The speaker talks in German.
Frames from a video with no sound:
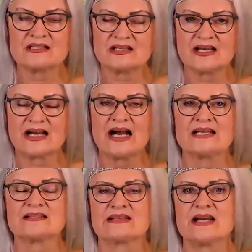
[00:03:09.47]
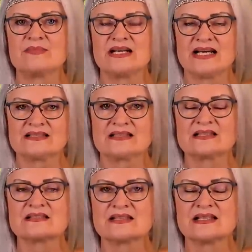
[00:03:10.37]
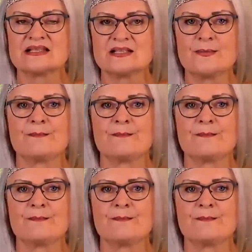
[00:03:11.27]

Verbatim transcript: die gerade sehr belastend sind.